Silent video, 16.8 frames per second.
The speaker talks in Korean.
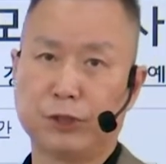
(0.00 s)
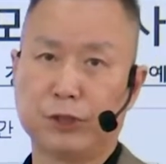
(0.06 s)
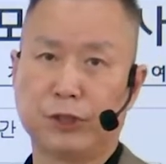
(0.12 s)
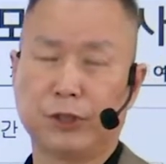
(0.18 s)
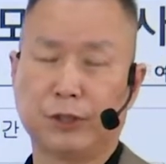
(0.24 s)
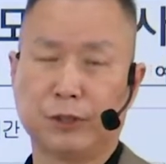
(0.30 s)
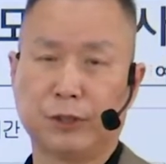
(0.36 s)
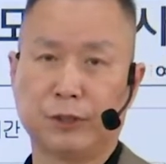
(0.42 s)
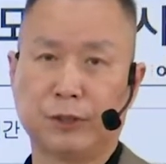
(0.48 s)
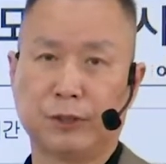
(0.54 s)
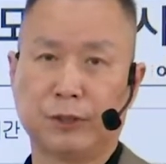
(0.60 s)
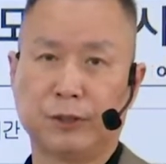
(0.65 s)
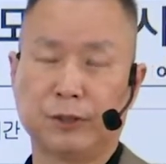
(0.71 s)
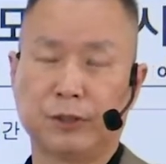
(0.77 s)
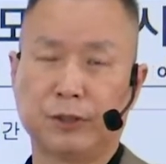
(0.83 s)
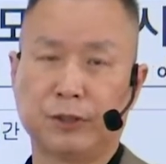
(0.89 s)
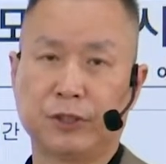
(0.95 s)

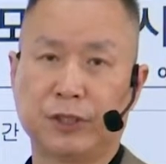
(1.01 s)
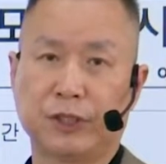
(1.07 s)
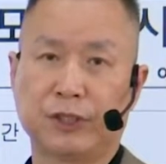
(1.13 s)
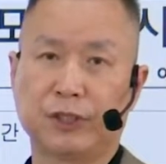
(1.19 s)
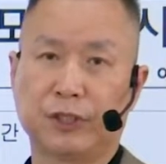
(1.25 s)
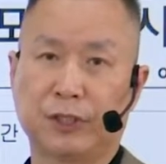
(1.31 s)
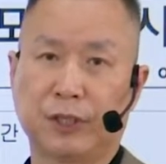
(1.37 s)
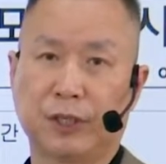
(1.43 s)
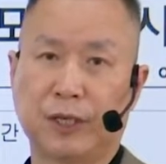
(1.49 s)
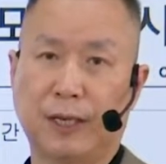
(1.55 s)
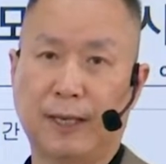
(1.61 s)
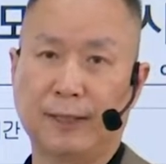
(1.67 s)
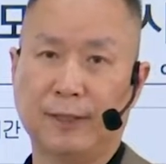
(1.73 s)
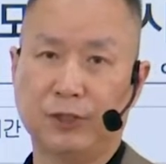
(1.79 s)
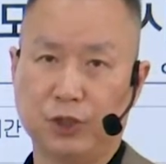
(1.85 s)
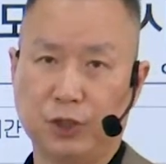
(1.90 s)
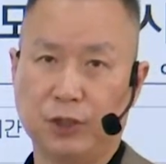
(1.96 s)
치는
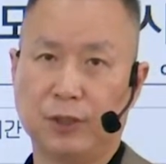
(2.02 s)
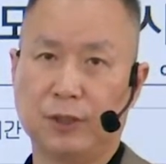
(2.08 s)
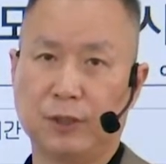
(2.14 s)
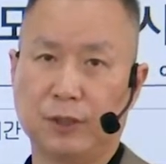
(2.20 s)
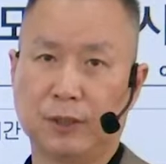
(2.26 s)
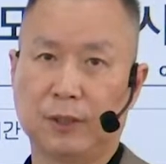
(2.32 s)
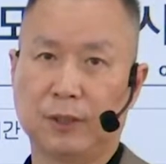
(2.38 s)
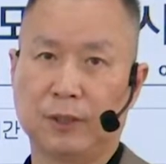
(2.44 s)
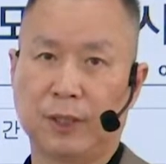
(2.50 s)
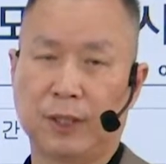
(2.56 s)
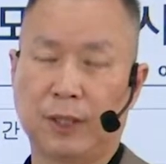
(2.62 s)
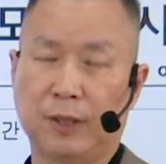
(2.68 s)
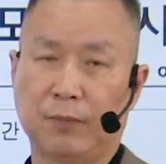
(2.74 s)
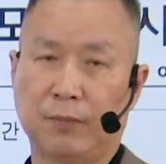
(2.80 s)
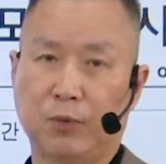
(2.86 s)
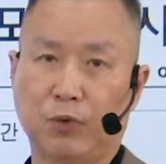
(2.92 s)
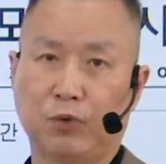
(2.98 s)
직전까지
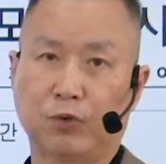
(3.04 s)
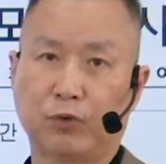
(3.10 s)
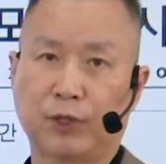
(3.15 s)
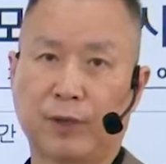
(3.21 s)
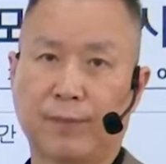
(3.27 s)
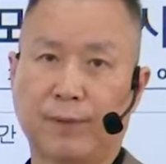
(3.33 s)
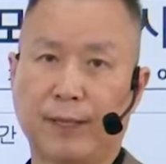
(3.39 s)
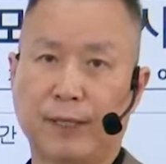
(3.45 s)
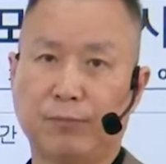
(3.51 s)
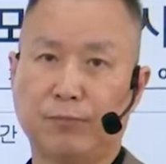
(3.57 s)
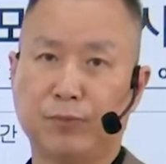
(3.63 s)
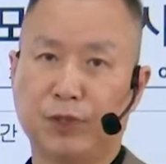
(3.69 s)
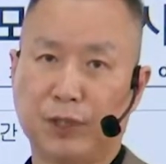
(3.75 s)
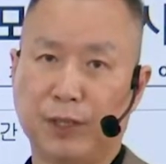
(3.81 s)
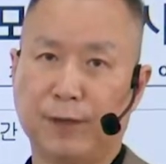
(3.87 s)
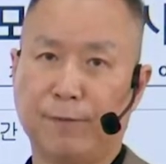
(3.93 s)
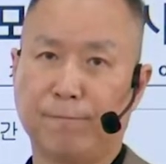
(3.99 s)
예,
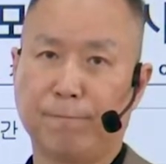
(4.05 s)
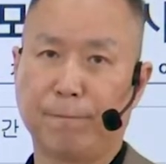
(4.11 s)
모의고사반입니다.